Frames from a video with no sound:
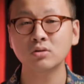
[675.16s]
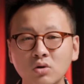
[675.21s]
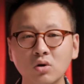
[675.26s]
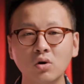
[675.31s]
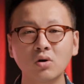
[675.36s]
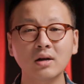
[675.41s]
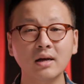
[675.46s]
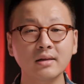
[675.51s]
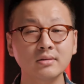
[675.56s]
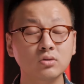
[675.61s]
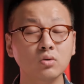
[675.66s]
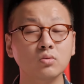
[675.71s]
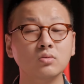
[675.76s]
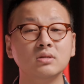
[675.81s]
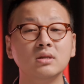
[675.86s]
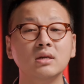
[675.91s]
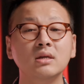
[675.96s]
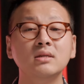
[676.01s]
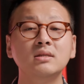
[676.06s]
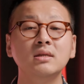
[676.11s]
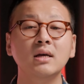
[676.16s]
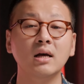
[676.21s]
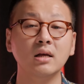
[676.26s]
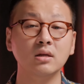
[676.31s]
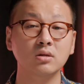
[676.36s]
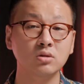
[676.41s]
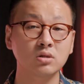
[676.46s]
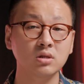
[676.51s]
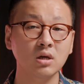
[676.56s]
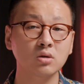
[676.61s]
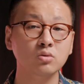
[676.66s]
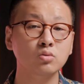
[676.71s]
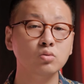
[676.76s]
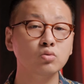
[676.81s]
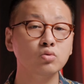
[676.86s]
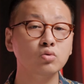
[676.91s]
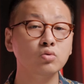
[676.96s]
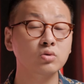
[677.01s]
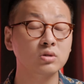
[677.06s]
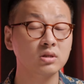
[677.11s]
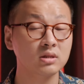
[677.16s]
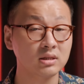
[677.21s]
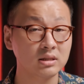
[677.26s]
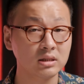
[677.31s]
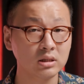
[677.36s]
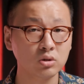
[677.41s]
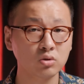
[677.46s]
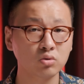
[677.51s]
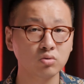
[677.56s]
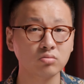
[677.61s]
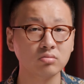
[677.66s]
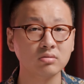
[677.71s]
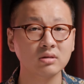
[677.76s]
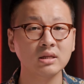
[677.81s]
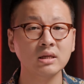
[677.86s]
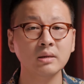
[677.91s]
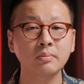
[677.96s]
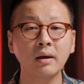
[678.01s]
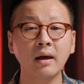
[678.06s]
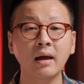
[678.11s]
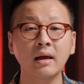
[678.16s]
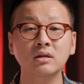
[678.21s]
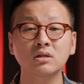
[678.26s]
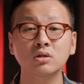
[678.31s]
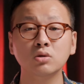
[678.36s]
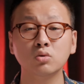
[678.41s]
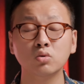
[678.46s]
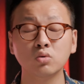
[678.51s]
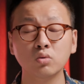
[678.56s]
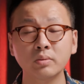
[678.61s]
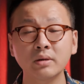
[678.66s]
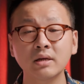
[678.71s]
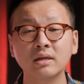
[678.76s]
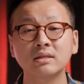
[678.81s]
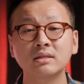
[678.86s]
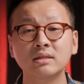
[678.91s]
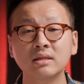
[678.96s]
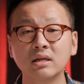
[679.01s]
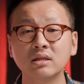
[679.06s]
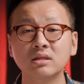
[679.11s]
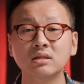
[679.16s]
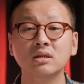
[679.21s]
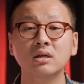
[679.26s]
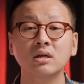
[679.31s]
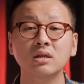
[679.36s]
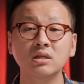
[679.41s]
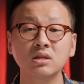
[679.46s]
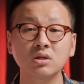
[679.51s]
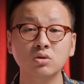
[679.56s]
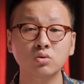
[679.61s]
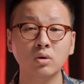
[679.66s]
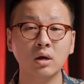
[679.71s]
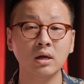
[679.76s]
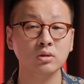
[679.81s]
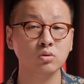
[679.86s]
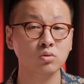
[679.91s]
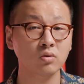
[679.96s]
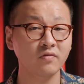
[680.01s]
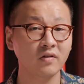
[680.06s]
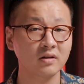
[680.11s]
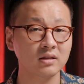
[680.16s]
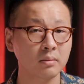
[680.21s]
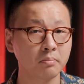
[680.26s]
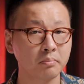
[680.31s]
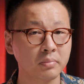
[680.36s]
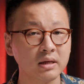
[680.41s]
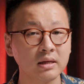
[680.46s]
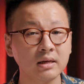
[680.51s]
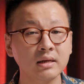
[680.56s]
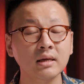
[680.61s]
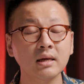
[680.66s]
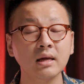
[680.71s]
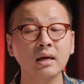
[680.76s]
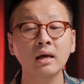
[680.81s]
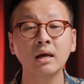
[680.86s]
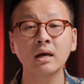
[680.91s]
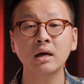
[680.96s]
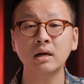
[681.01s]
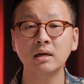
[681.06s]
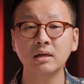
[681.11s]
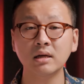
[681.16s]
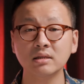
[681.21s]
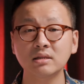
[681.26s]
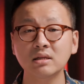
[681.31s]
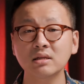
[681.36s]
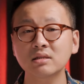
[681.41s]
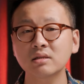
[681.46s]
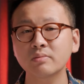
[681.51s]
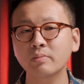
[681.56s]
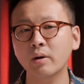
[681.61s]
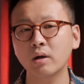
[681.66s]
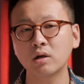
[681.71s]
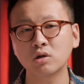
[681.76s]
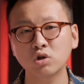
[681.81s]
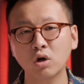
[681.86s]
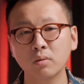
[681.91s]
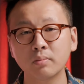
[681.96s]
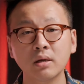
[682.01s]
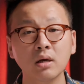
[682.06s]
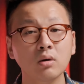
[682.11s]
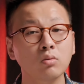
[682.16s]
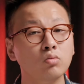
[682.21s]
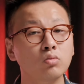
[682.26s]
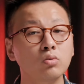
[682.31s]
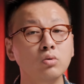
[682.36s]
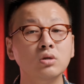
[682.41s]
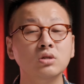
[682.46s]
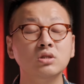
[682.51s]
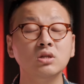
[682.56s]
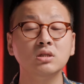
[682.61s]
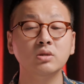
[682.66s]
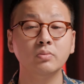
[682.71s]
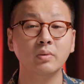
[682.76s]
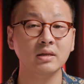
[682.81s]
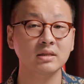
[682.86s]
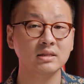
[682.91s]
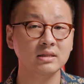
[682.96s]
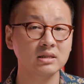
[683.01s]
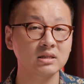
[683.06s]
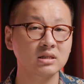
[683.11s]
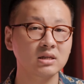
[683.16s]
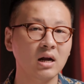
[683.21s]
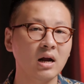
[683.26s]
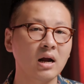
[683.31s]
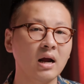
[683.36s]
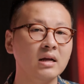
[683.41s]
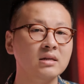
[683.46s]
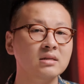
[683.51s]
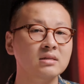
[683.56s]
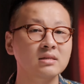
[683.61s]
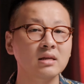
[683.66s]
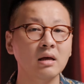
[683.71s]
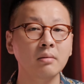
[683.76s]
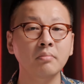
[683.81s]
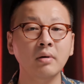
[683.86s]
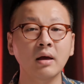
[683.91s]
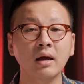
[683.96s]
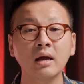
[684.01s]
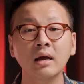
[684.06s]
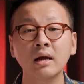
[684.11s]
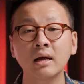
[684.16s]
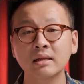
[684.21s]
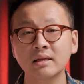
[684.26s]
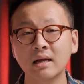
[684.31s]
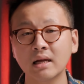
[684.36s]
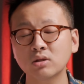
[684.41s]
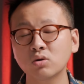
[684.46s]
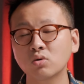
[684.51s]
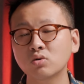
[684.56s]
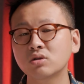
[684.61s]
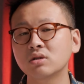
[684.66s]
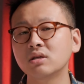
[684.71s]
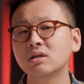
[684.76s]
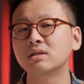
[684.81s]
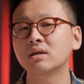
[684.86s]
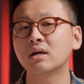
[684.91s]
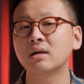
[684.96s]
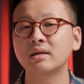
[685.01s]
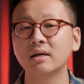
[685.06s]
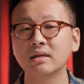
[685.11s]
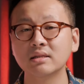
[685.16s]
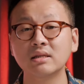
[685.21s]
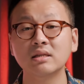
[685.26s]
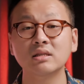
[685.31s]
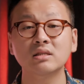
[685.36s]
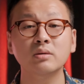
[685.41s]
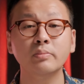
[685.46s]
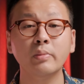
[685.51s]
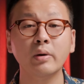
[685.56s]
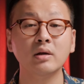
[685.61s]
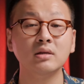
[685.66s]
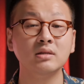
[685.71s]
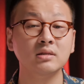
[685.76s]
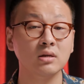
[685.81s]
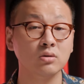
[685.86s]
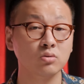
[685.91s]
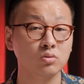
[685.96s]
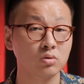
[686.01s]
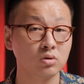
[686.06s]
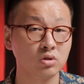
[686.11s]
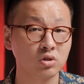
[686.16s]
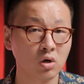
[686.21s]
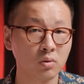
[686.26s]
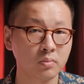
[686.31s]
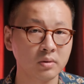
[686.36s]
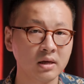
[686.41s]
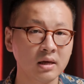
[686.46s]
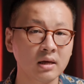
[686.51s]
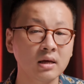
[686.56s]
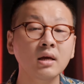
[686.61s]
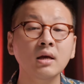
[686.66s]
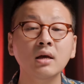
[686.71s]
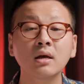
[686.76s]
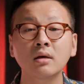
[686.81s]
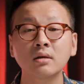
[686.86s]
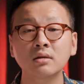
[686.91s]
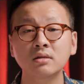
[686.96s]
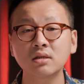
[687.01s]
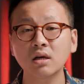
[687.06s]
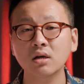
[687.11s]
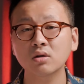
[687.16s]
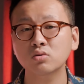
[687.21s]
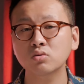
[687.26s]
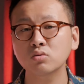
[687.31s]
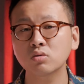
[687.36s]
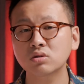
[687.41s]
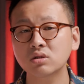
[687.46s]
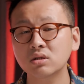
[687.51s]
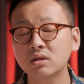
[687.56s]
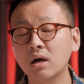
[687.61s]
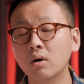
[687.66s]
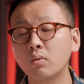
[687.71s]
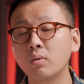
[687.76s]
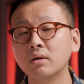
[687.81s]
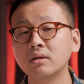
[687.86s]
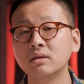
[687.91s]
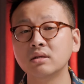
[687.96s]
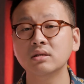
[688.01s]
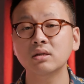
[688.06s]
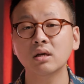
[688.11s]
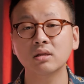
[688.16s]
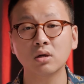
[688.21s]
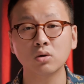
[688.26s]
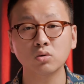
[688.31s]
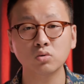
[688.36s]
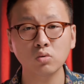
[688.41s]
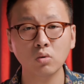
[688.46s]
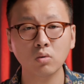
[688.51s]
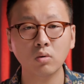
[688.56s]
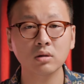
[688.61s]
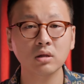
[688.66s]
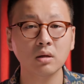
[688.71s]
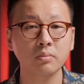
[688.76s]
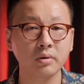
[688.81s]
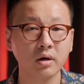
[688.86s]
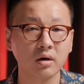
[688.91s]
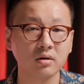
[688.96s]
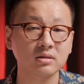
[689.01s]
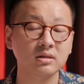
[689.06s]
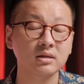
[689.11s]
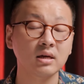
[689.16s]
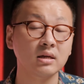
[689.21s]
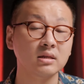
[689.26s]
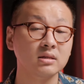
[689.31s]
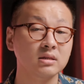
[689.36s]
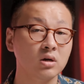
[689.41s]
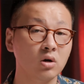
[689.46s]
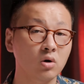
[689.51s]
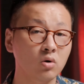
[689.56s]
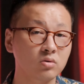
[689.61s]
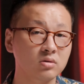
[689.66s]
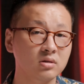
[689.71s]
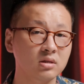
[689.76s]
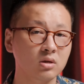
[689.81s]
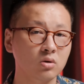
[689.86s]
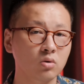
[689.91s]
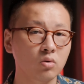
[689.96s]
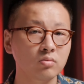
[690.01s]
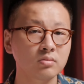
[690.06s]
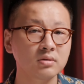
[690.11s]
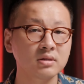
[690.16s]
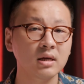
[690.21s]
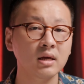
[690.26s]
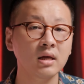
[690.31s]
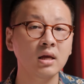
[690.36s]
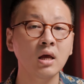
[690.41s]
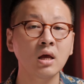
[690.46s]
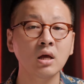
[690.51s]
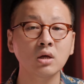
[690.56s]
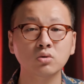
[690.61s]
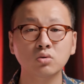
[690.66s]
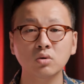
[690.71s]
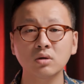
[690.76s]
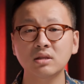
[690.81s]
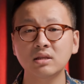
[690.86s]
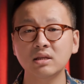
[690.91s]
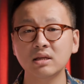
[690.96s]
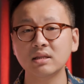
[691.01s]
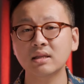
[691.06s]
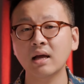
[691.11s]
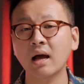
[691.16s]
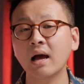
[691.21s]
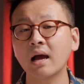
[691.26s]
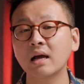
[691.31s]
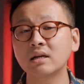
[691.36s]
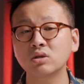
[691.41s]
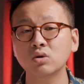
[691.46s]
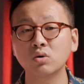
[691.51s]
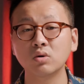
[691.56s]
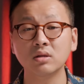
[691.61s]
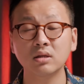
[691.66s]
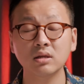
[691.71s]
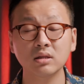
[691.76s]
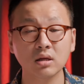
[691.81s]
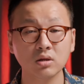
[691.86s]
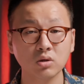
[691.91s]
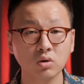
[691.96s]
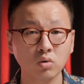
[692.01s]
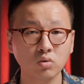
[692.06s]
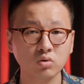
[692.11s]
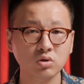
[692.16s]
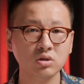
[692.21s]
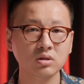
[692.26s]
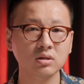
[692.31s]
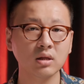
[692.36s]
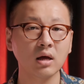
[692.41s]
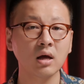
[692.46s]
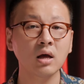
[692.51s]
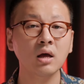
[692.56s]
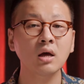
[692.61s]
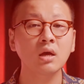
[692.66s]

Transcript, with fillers: 最后来总结一下，像素数是基础，dpi 是图片显示和印刷缩放的比例。两千四百万照片无论设置为七十二还是三百，它都是一张两千四百万像素的照片。像素的质量会影响到弱光的表现以及后期的空间，所以底大还是有一定的优势的。